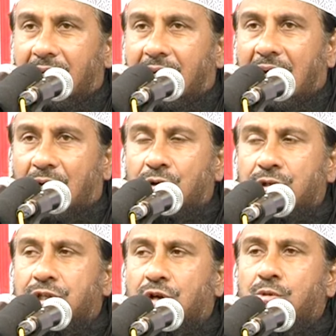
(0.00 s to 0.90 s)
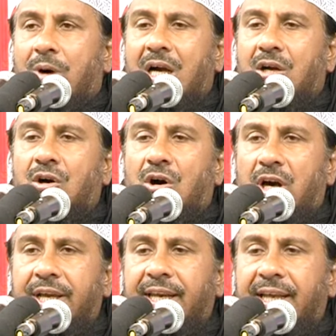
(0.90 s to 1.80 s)
কারো সৌভাগ্য
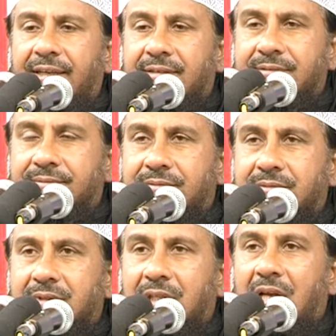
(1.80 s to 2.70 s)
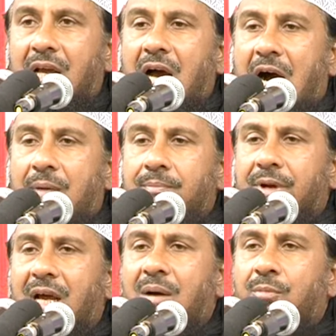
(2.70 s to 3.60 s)
হয় নাই
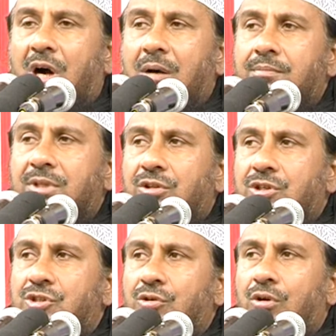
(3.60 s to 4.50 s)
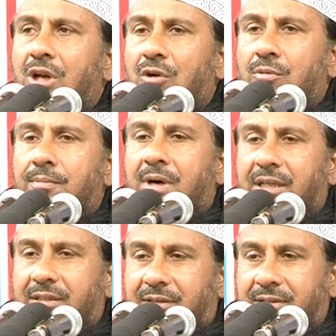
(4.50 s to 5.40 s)
আমরা মোহাম্মদ রসুল্লাহর
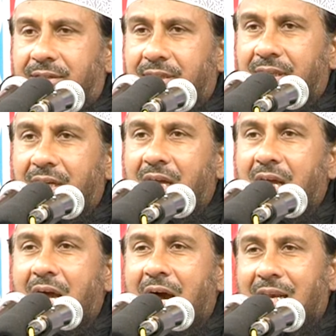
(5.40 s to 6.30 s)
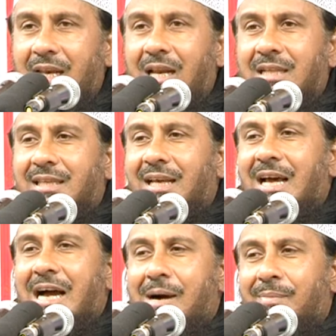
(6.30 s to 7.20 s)
উম্মাদ আল্লাহ
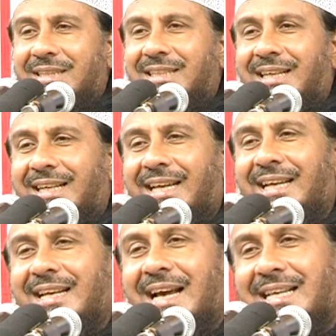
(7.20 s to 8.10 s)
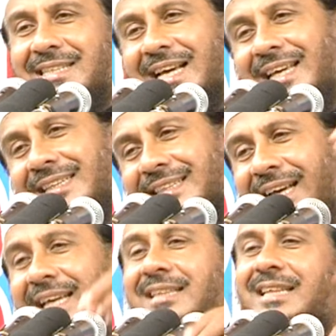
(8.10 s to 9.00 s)
তালা আমাদেরকে না
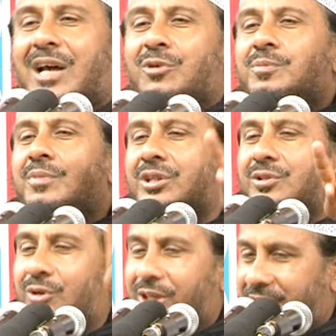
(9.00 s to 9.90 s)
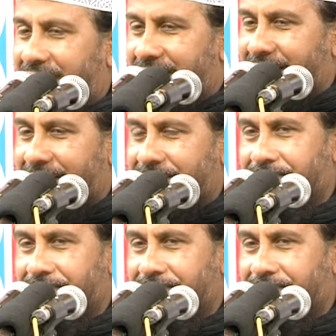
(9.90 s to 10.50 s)
চাইতেই তার উম্মত করে দিয়েছেন